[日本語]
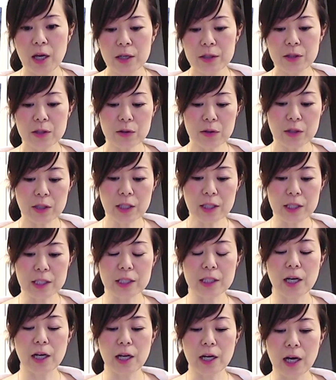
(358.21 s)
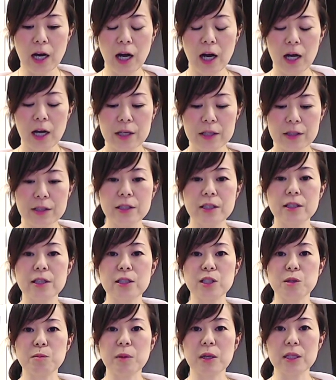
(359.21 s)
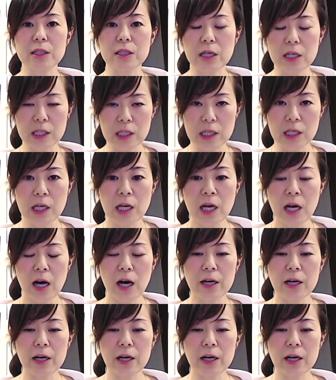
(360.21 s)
すぐに力が尽きてしまったり